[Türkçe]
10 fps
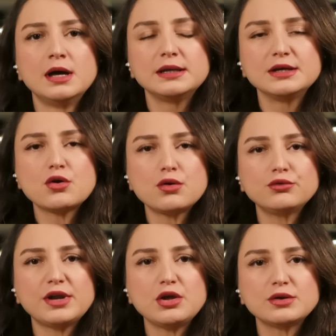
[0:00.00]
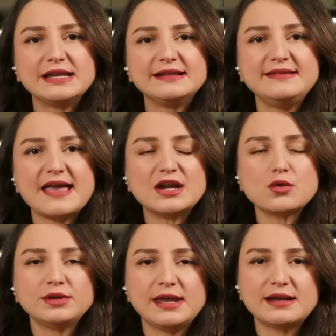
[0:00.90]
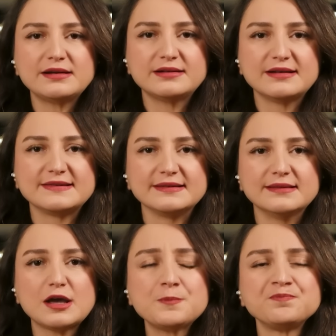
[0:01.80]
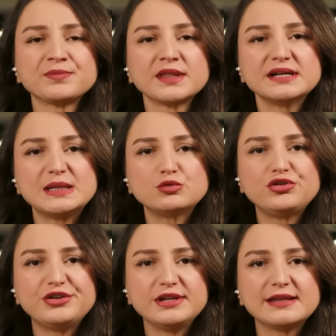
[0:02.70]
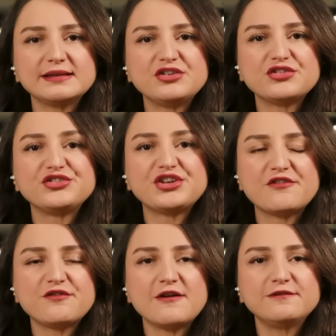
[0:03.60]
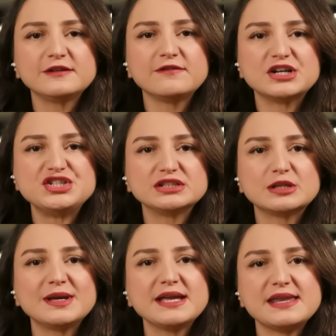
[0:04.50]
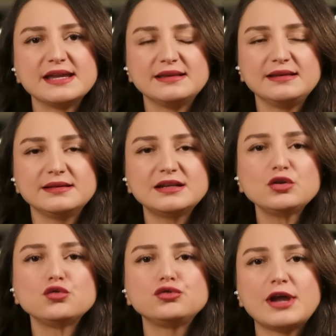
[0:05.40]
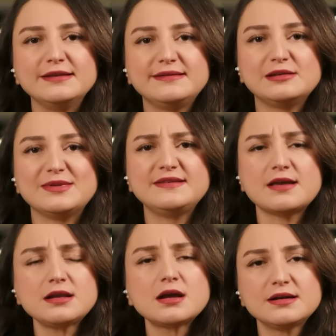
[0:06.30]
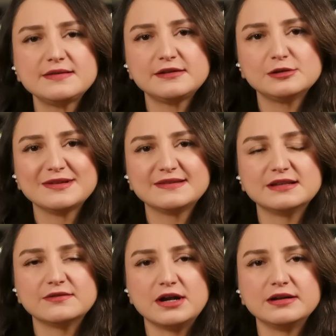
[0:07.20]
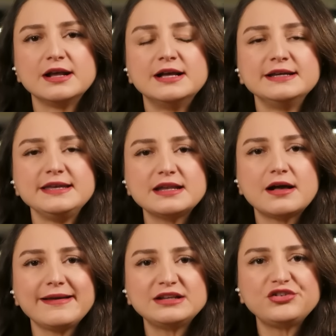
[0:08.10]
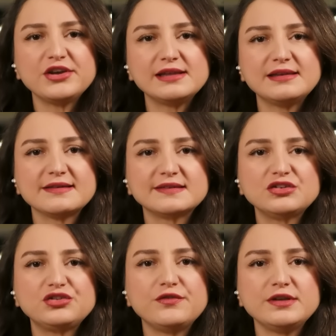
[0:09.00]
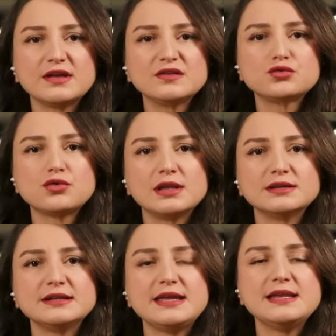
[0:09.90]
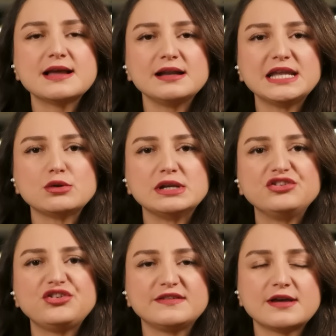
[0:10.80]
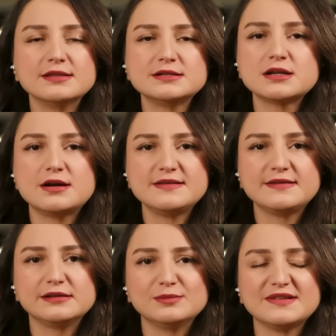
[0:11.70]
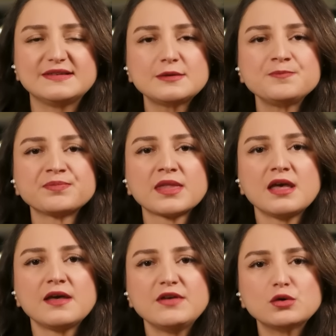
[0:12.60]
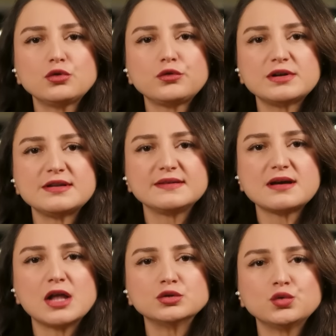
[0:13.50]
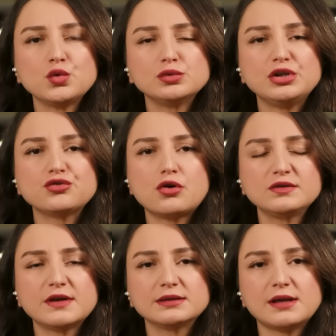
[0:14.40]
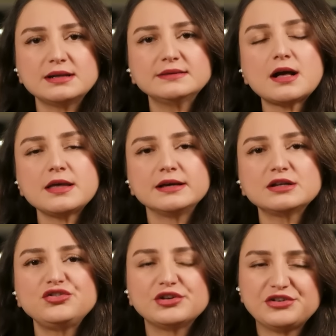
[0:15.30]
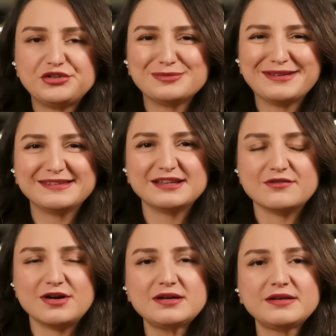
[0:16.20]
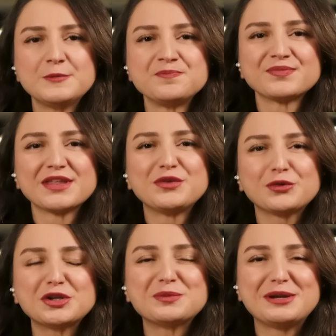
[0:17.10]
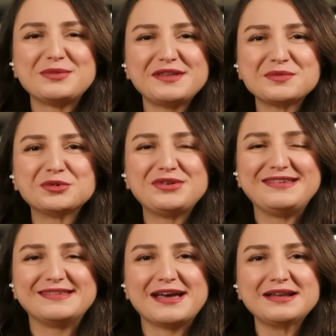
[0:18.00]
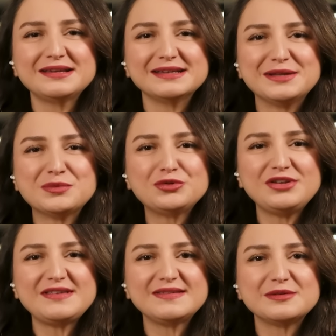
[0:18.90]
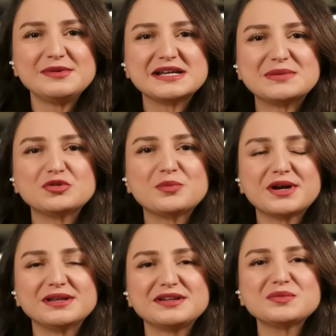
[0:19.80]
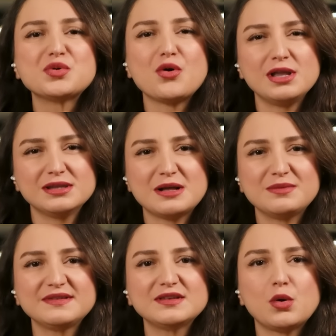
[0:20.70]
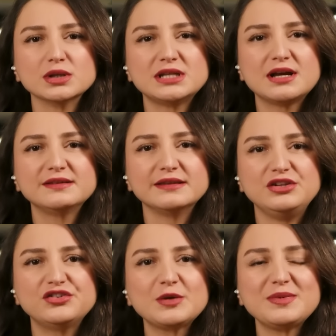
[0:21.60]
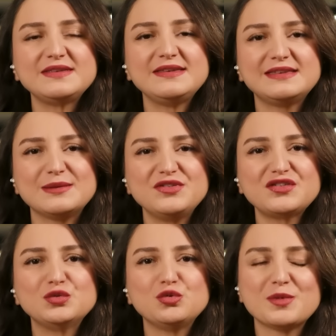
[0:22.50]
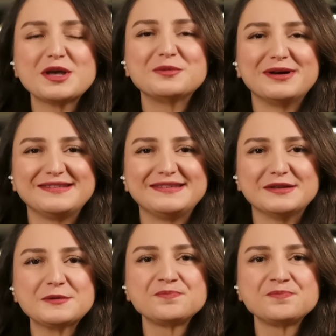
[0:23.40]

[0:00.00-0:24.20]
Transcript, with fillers: E, kongreye yönelik diğer öneriler arasında kripto şirketler için şeffaflık ve açıklama gerekliliklerinin güçlendirilmesi yani artırılması da var. Yine aynı şekilde yasa dışı finans kurallarının ihlaline yönelik cezaların artırılması ve uluslararası kanun uygulayıcı ortaklarla daha yakın çalışılması da var. Son haberimiz de Moody's'den. E, Moody's stabil kripto paraların puanlanmasına olanak tanıyacak bir sistem için düğmeye bastı.